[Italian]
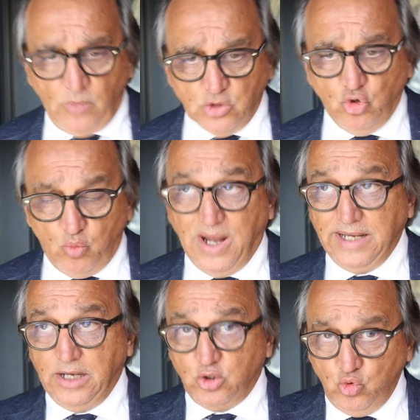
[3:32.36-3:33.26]
sui
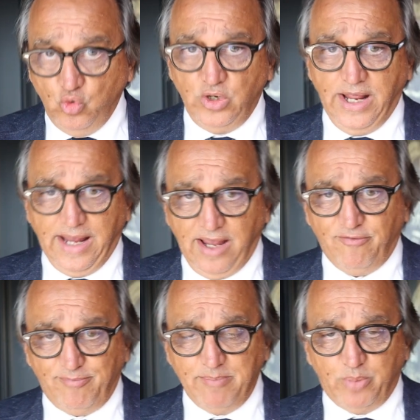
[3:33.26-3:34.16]
quali alcune
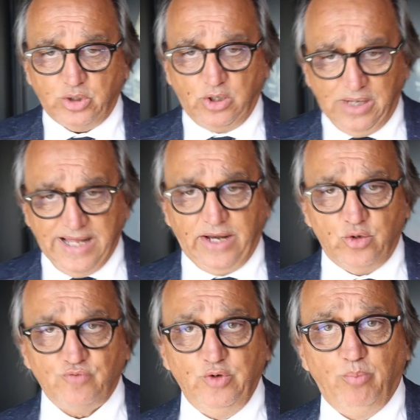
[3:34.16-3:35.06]
EFPA in particolare
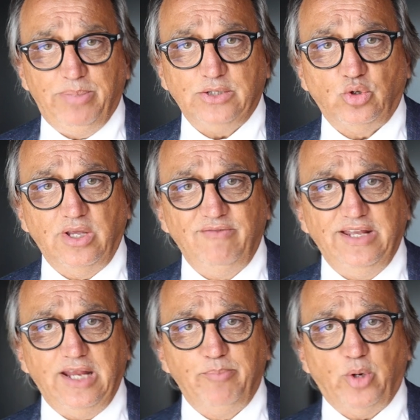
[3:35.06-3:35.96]
hanno sviluppato dei
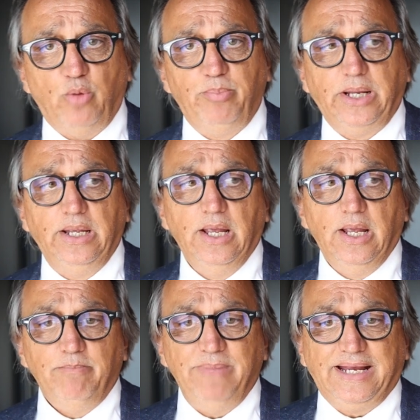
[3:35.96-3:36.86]
veri e propri
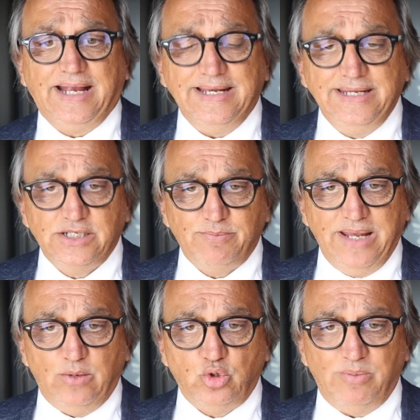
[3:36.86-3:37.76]
meccanismi
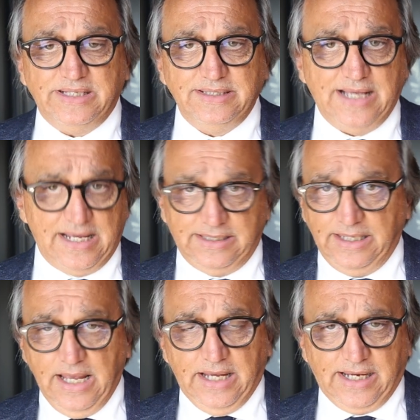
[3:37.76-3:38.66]

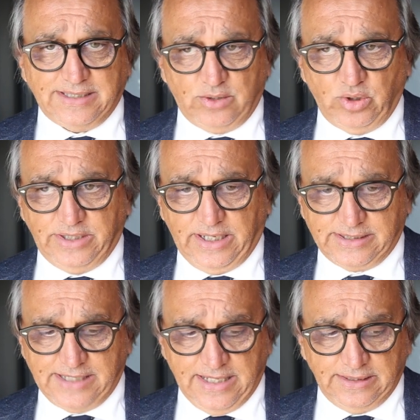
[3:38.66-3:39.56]
automatizzati che è stato
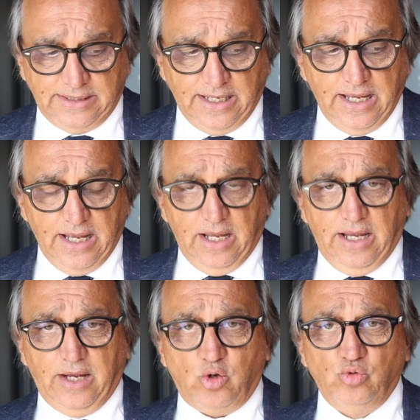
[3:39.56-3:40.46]
interessante
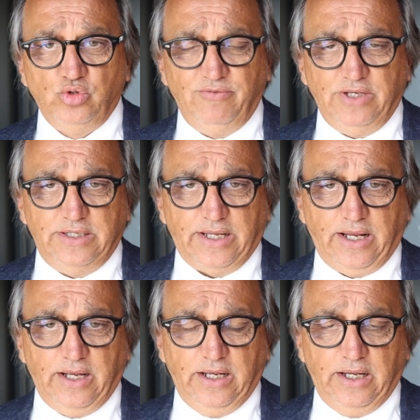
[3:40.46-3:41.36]
eh,
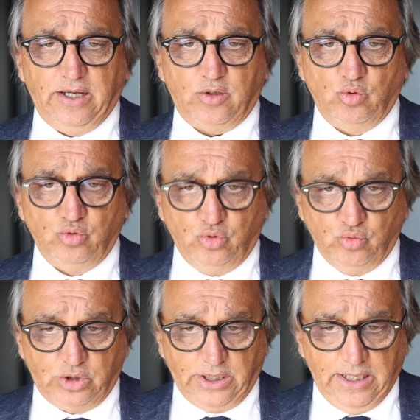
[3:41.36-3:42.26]
condividere eh, con
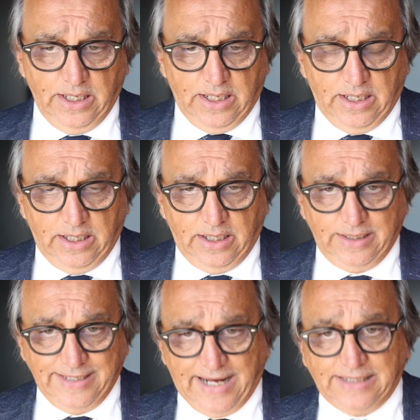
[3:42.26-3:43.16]
tutti eh,
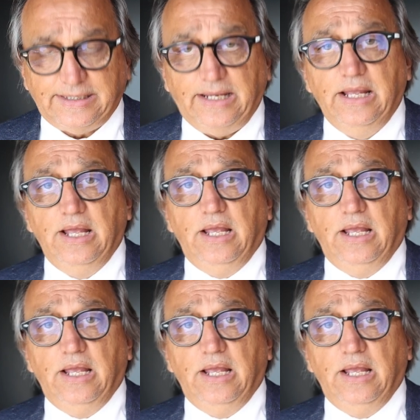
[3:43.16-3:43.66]
gli altri.